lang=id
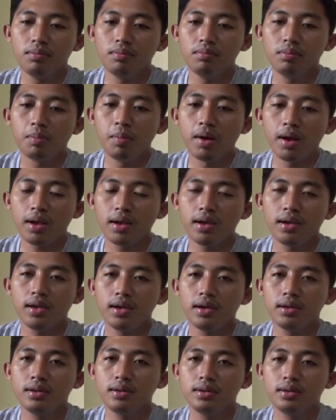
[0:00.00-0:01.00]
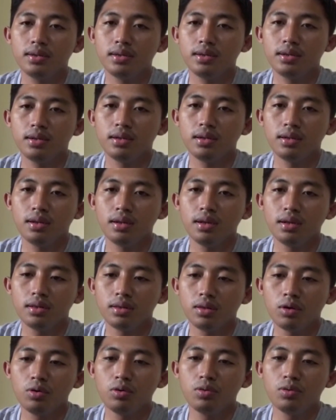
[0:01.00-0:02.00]
pemakaian
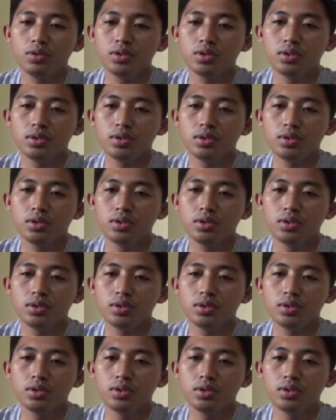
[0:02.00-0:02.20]
atau